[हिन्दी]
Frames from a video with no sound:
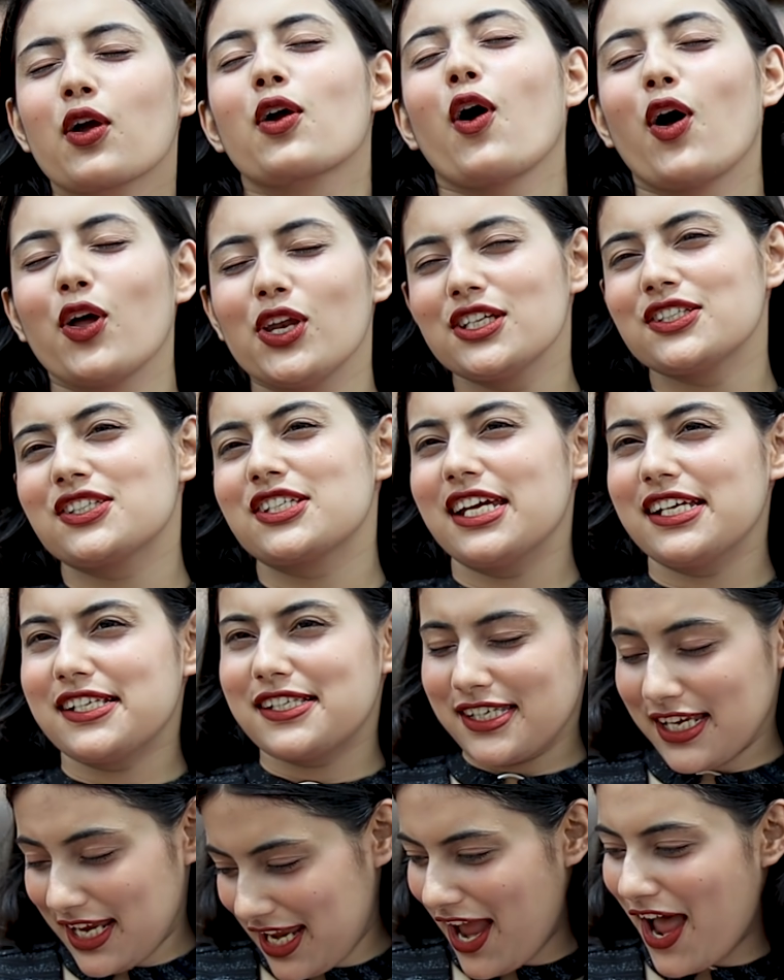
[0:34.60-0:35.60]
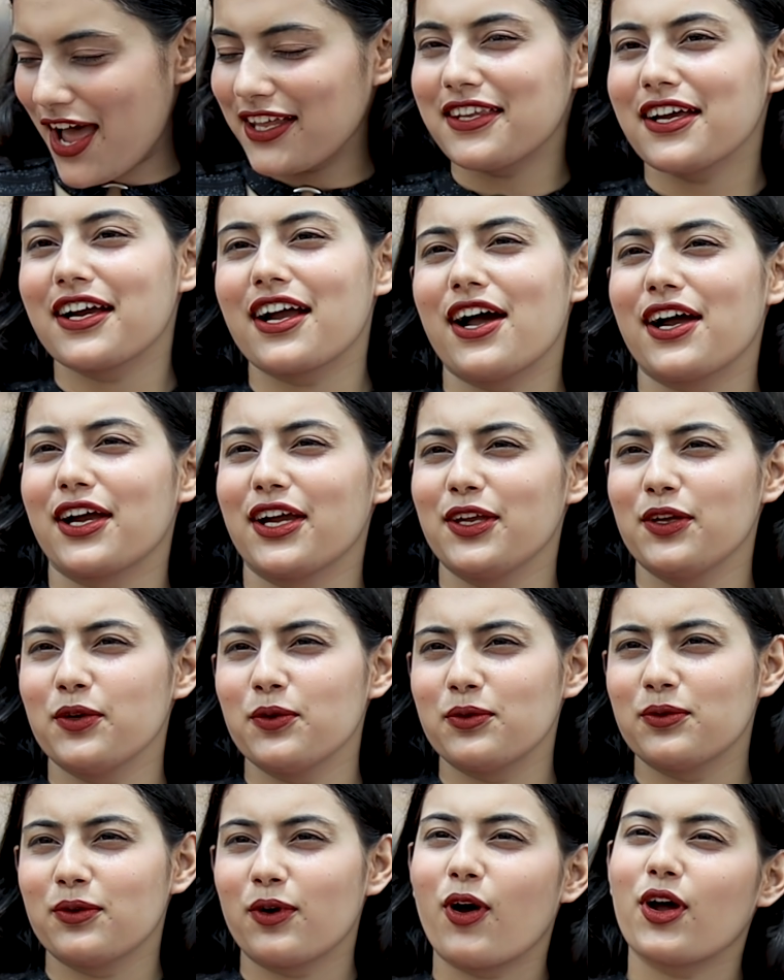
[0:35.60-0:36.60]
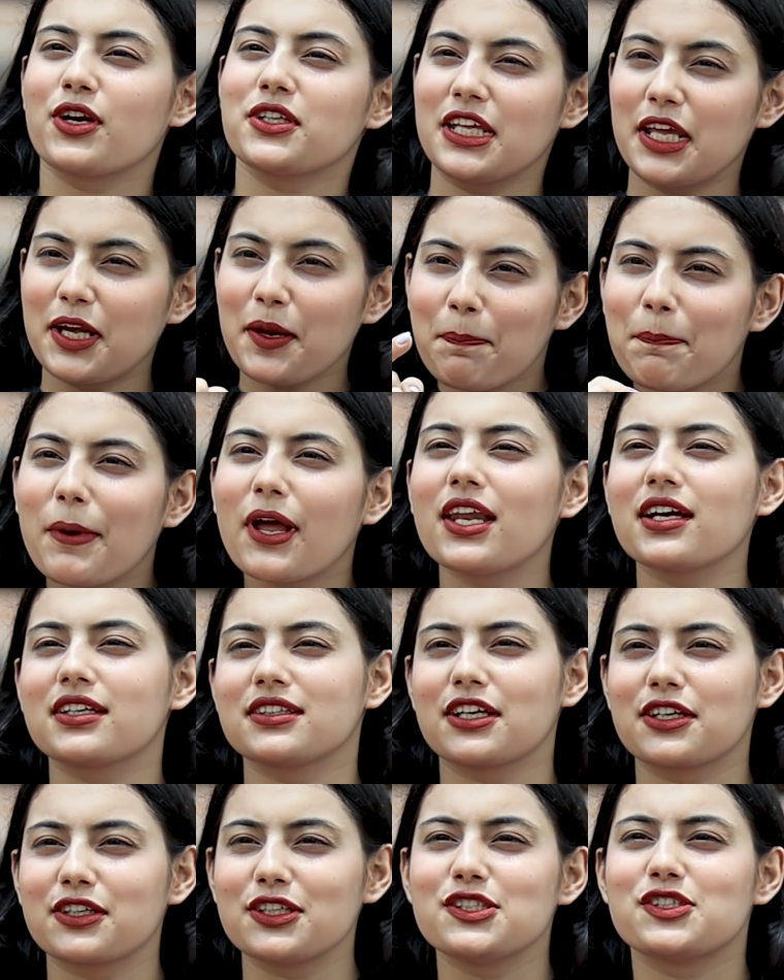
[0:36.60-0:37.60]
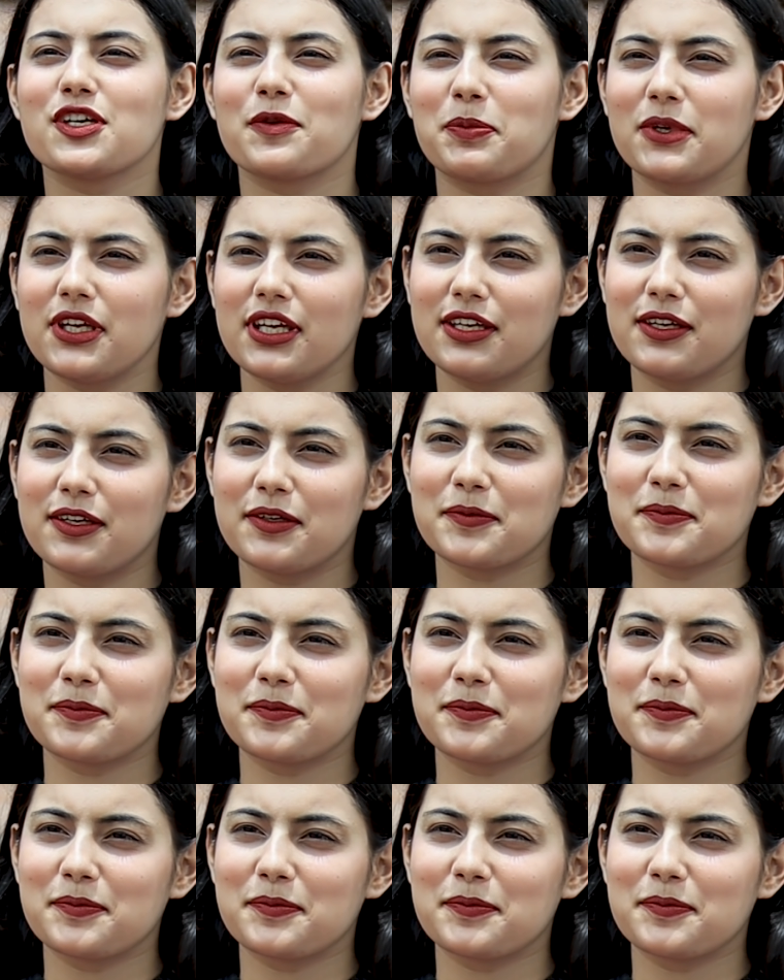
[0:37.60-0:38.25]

कॉलेज गेट से यहाँ तक आ गई हूँ और तेरी पलक तक नहीं झपकी